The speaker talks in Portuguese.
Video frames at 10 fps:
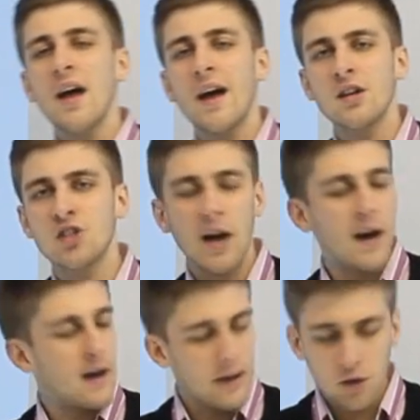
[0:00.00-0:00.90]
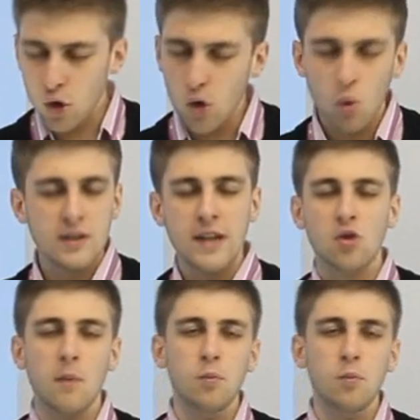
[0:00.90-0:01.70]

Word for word: é, já entrou em contato com